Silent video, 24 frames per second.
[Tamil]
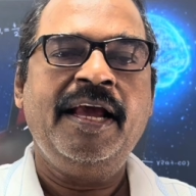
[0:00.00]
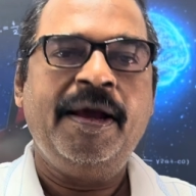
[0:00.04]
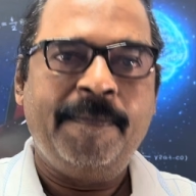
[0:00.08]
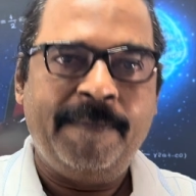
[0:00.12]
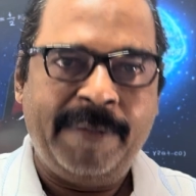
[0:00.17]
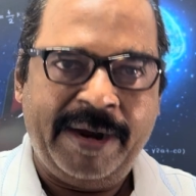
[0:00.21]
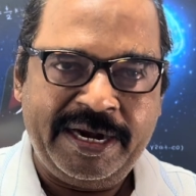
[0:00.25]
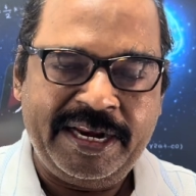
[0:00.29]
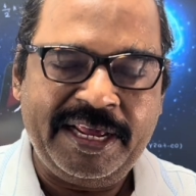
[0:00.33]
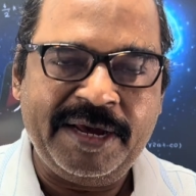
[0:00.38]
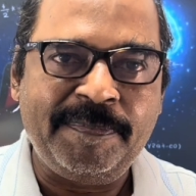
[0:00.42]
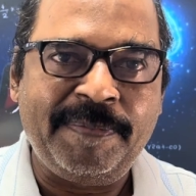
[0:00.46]

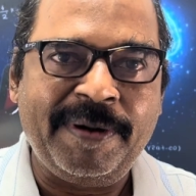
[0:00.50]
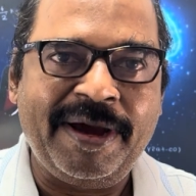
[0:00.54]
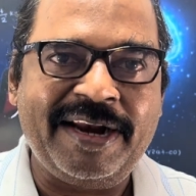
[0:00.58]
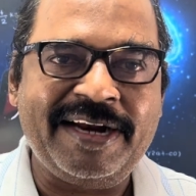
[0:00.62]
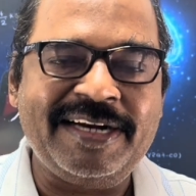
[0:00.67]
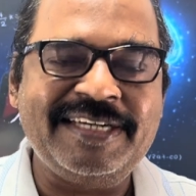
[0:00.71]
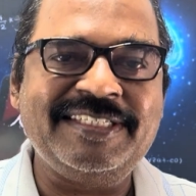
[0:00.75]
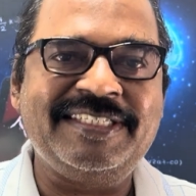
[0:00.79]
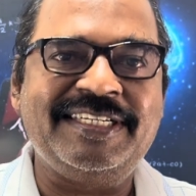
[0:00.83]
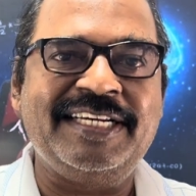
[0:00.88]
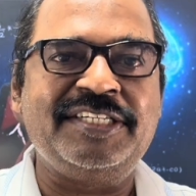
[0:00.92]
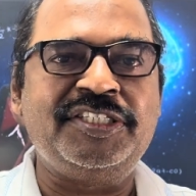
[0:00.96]
மை டியர்
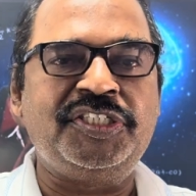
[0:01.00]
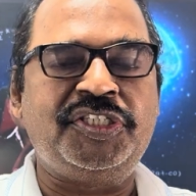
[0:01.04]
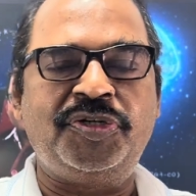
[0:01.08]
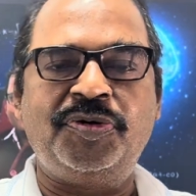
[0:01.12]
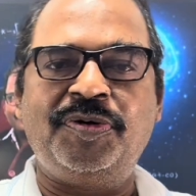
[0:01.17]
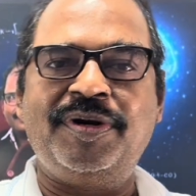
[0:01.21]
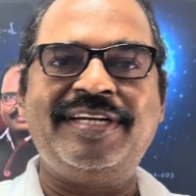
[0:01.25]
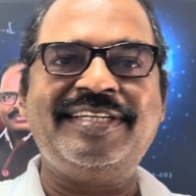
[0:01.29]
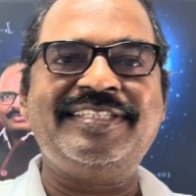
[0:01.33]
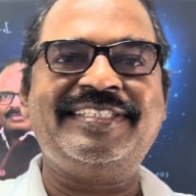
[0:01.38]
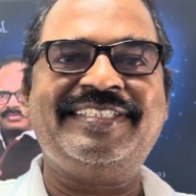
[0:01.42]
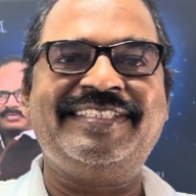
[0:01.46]
பேரண்ட்ஸ் அண்ட்
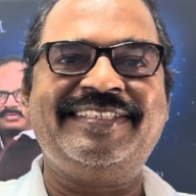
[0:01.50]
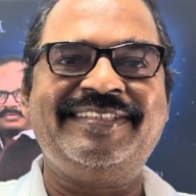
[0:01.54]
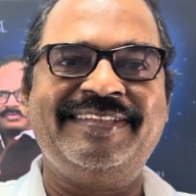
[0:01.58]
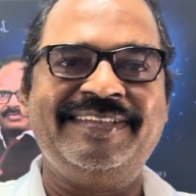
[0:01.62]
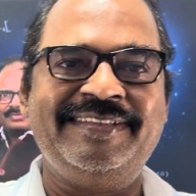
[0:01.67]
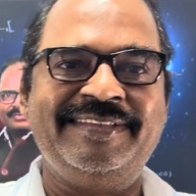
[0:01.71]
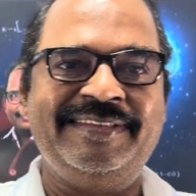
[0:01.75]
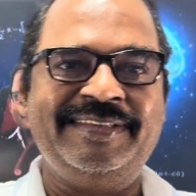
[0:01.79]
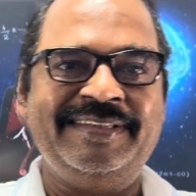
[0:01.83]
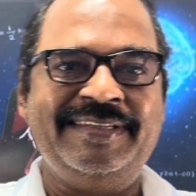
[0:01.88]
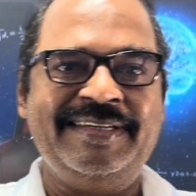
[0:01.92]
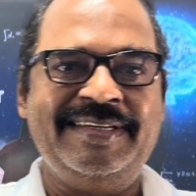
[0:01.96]
ஸ்டூடெண்ட்ஸ்
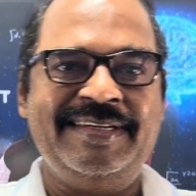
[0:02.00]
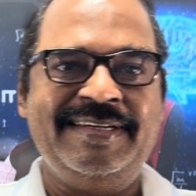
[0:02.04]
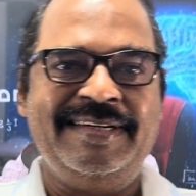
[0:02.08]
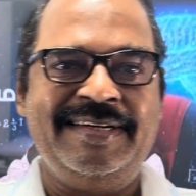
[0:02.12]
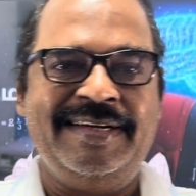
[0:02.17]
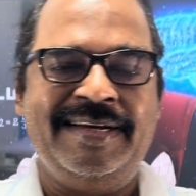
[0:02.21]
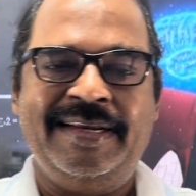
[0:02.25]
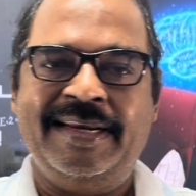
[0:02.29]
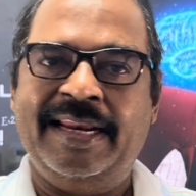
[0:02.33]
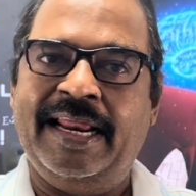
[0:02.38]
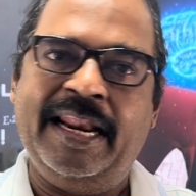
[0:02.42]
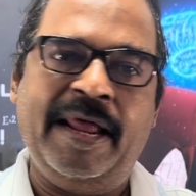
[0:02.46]

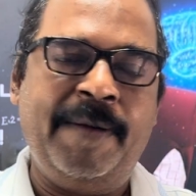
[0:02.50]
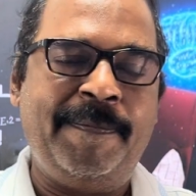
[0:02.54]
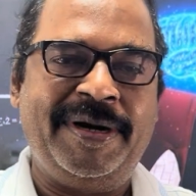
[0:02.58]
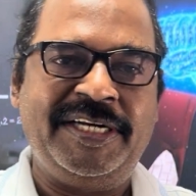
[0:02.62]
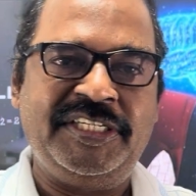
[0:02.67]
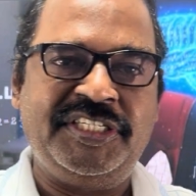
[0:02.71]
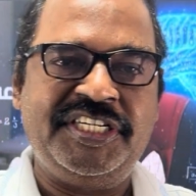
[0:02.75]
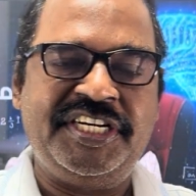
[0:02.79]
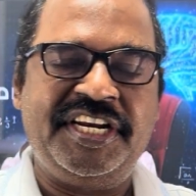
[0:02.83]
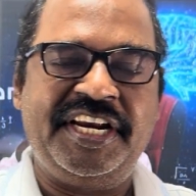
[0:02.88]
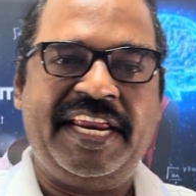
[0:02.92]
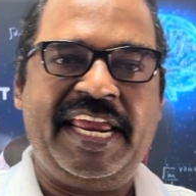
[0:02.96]
நல்லா
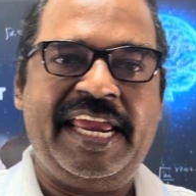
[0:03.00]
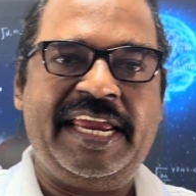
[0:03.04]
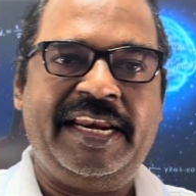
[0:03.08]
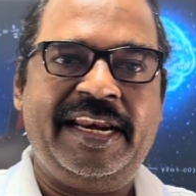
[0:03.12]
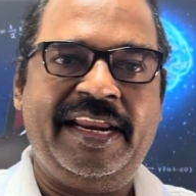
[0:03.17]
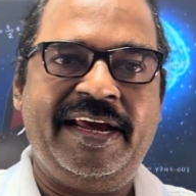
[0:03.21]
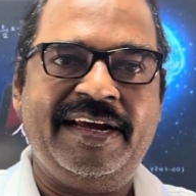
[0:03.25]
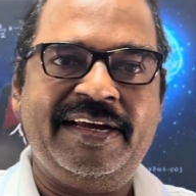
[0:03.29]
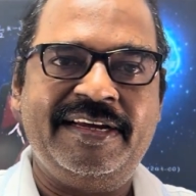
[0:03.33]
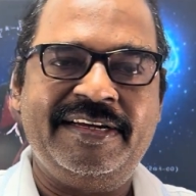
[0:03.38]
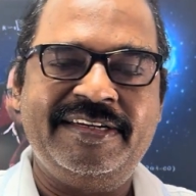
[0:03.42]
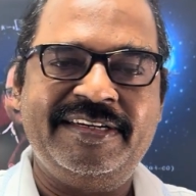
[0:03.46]
படிச்சுட்டு
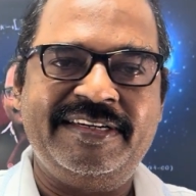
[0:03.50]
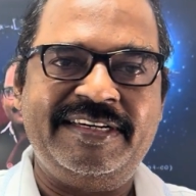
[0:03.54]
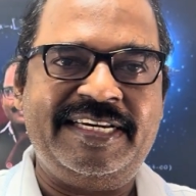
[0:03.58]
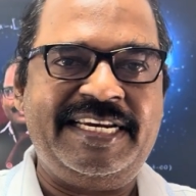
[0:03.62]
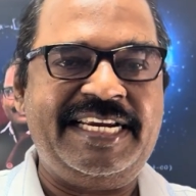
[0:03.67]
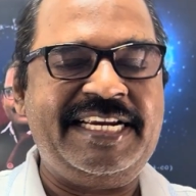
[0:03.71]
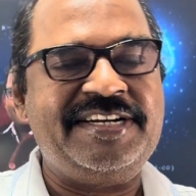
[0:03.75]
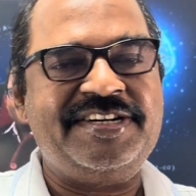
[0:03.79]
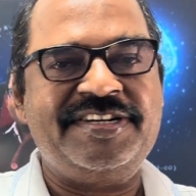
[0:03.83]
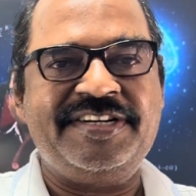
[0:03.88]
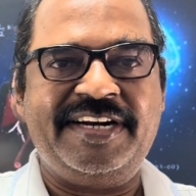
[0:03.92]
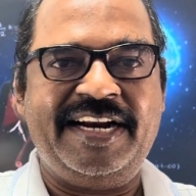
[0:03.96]
இருக்கீங்களா
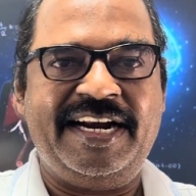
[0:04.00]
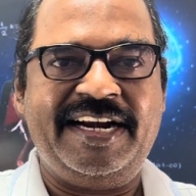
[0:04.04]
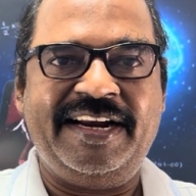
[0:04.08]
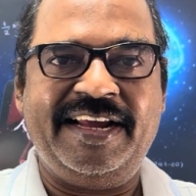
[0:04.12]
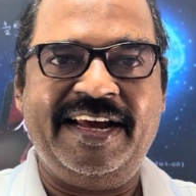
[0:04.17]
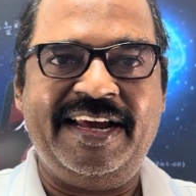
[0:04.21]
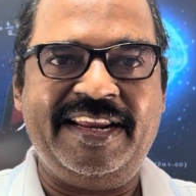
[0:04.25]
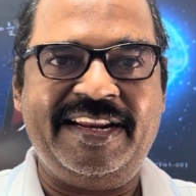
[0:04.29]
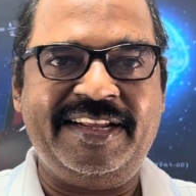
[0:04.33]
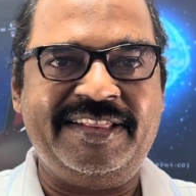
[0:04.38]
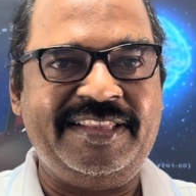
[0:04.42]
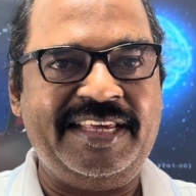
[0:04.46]
நீட்
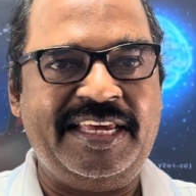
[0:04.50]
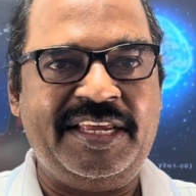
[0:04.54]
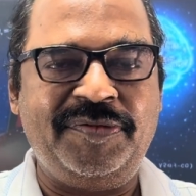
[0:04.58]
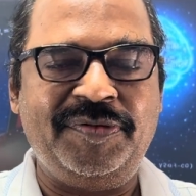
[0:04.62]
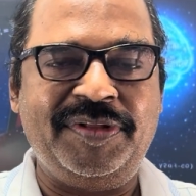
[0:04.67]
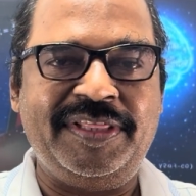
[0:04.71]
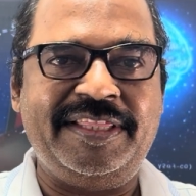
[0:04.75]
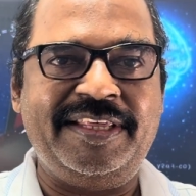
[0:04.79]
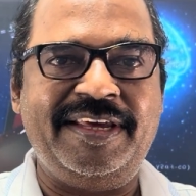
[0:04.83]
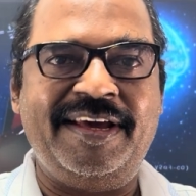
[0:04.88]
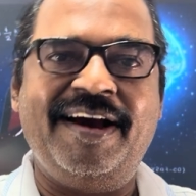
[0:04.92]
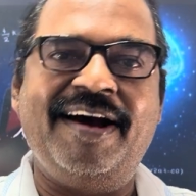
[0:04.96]
ரெண்டாயிரத்தி
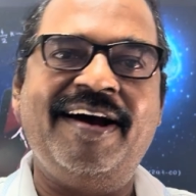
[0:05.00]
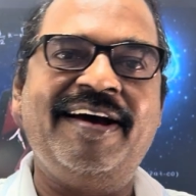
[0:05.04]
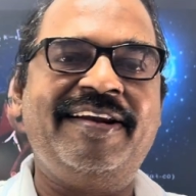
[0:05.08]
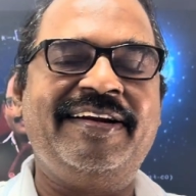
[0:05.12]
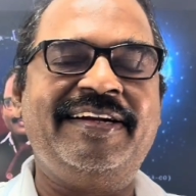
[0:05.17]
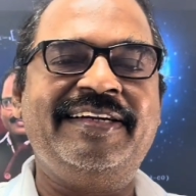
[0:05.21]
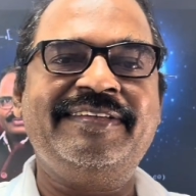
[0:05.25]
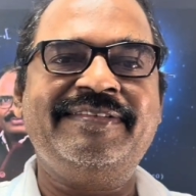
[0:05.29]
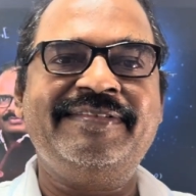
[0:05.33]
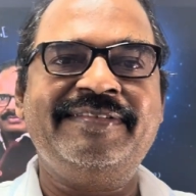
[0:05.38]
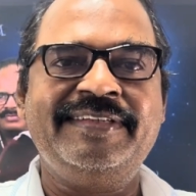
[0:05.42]
இருபத்தி ஆறு